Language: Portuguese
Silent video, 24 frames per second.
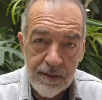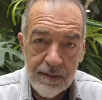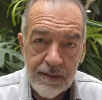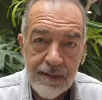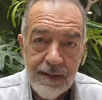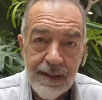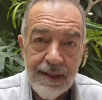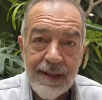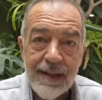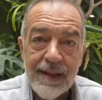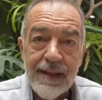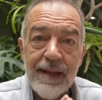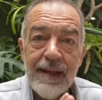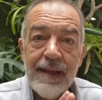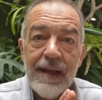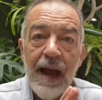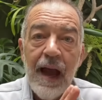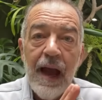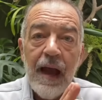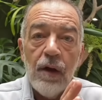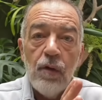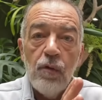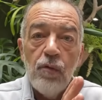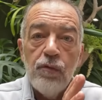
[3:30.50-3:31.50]
de
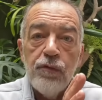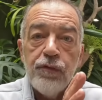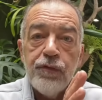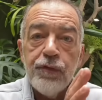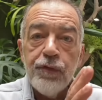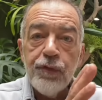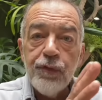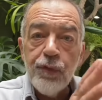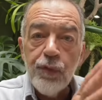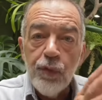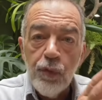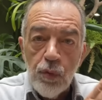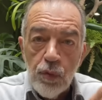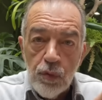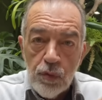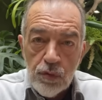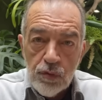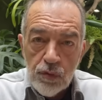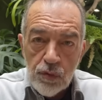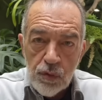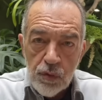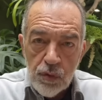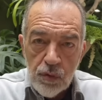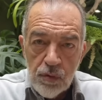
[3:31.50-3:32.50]
criar um
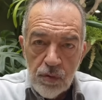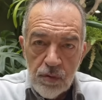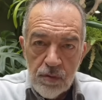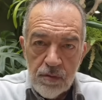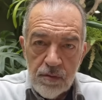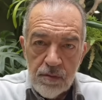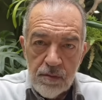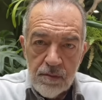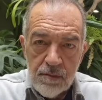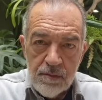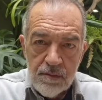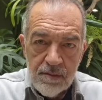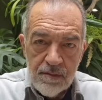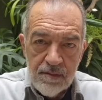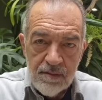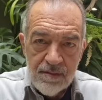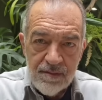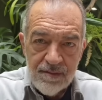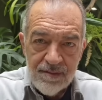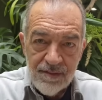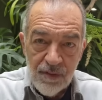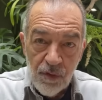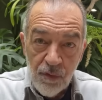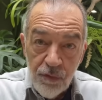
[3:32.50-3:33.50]
fundo,
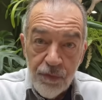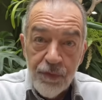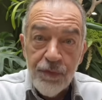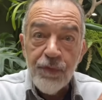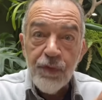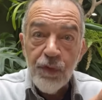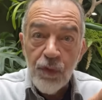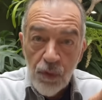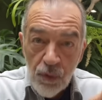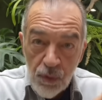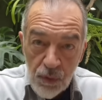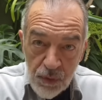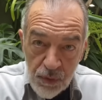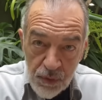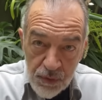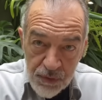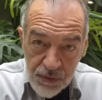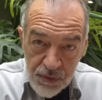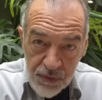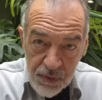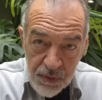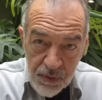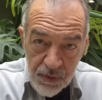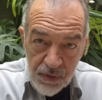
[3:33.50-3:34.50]
um
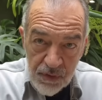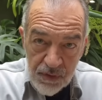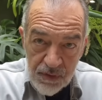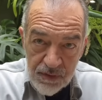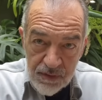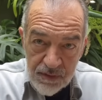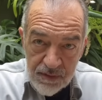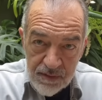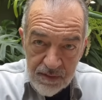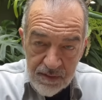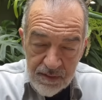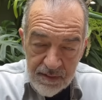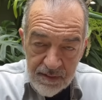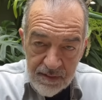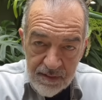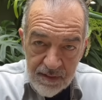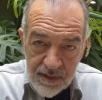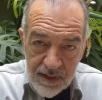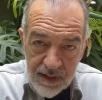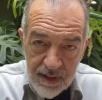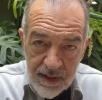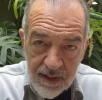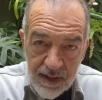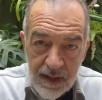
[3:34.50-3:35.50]
fundo
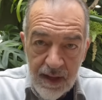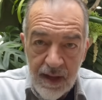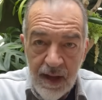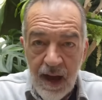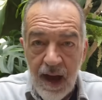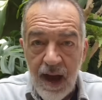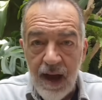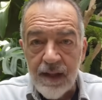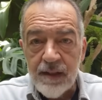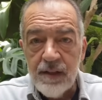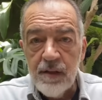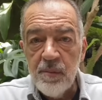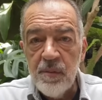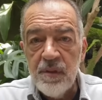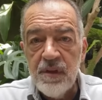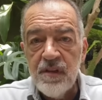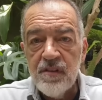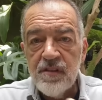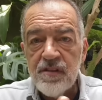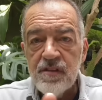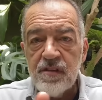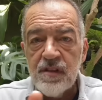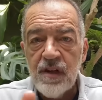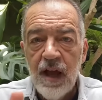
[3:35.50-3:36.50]
né,
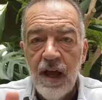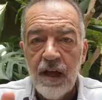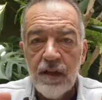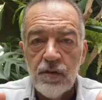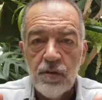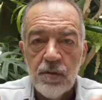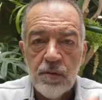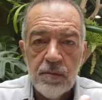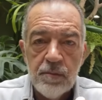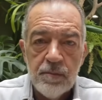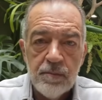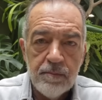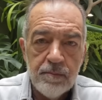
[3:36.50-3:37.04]
administrado